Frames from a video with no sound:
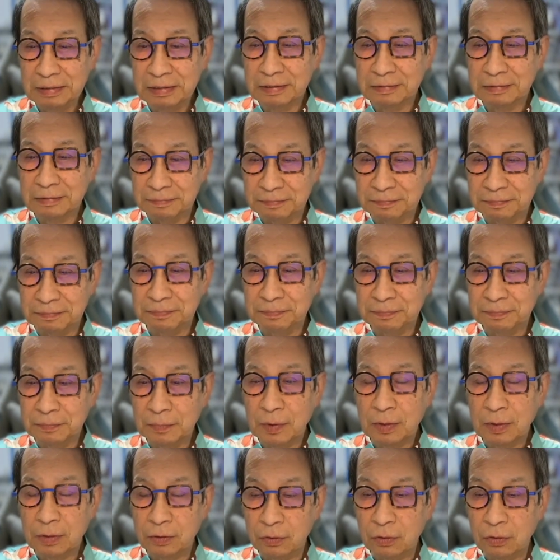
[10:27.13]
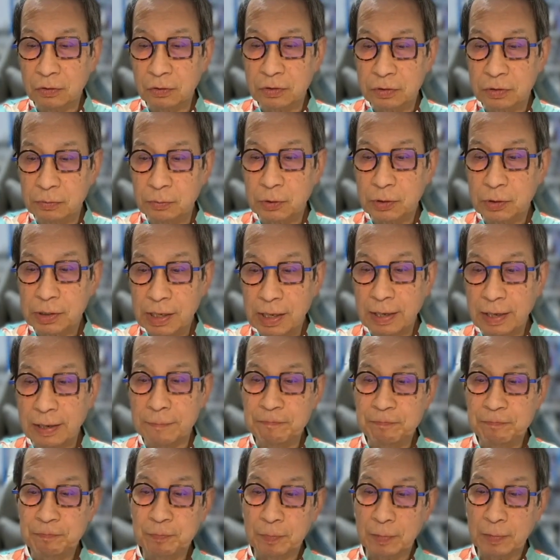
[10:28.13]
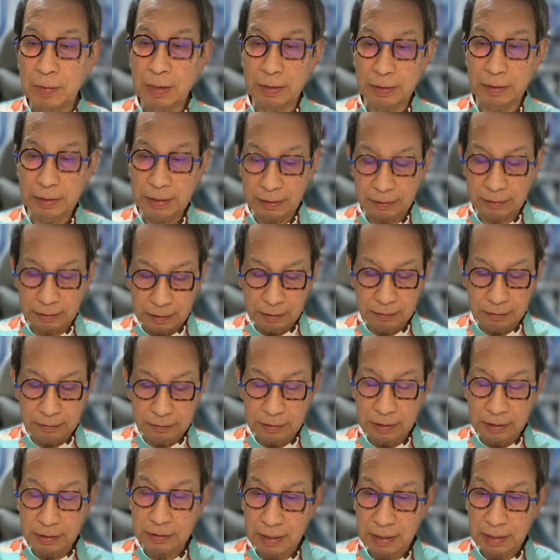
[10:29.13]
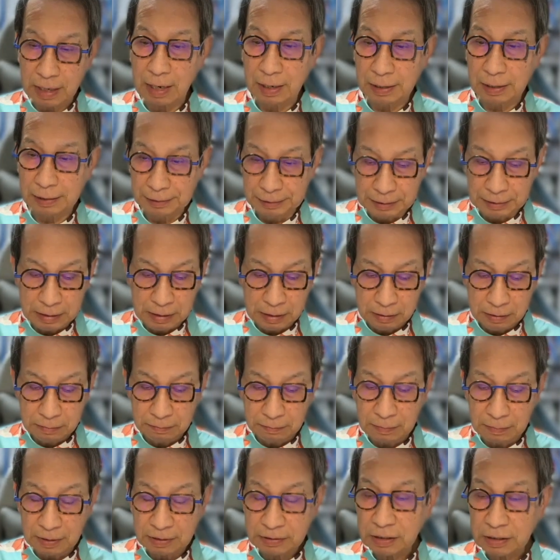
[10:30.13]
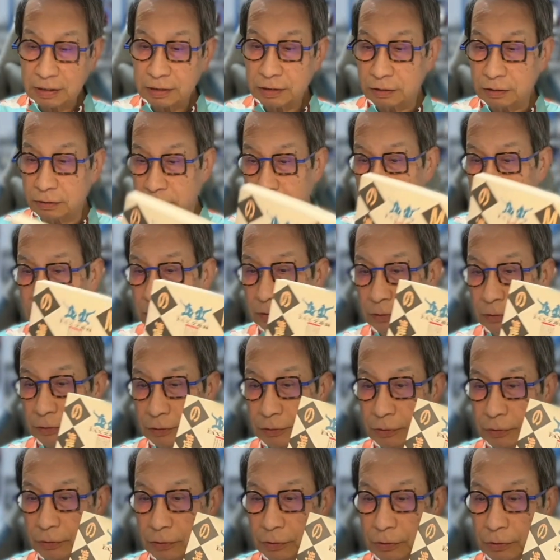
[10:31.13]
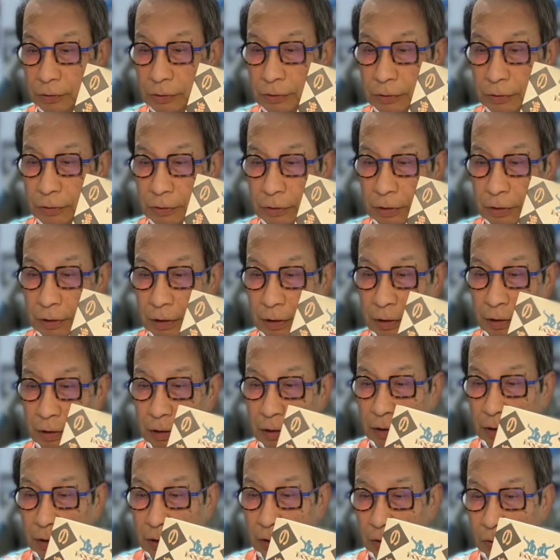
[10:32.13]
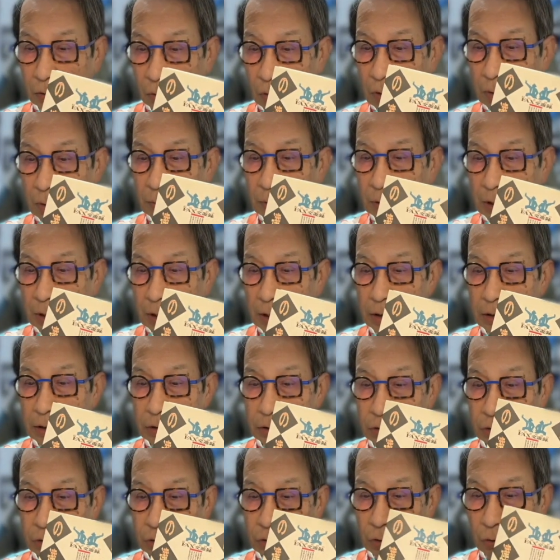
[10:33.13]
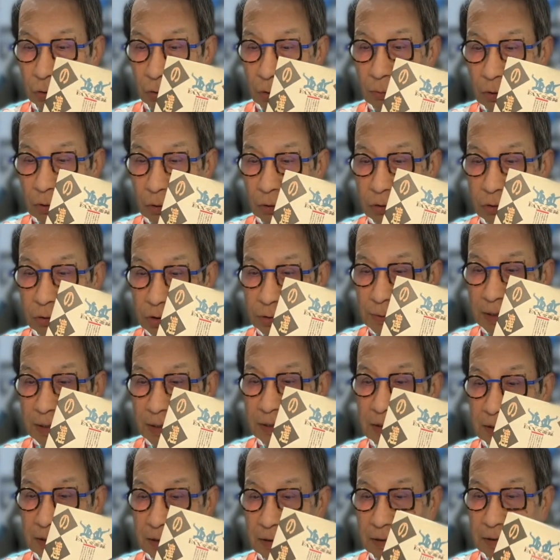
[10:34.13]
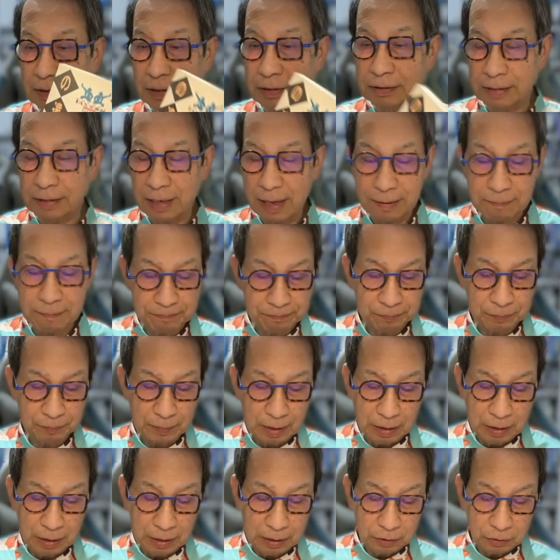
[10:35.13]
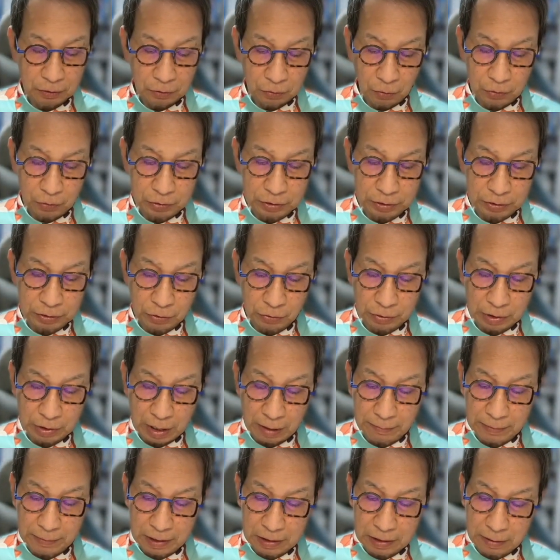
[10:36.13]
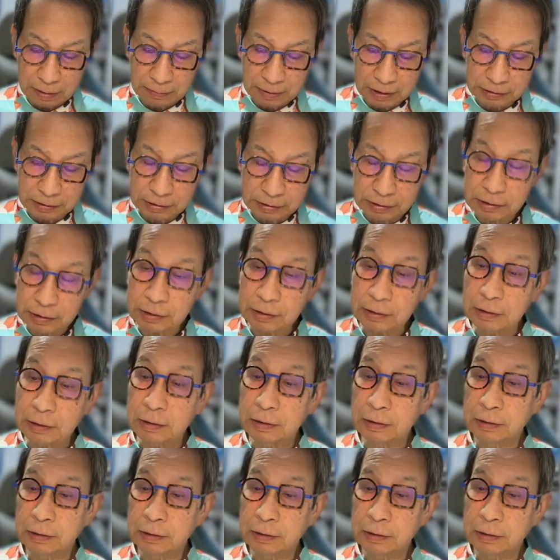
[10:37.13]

うん、のつもりでやってるんですが、まさしく、えー、これもね、そのものズバリですね。当時の生々しい、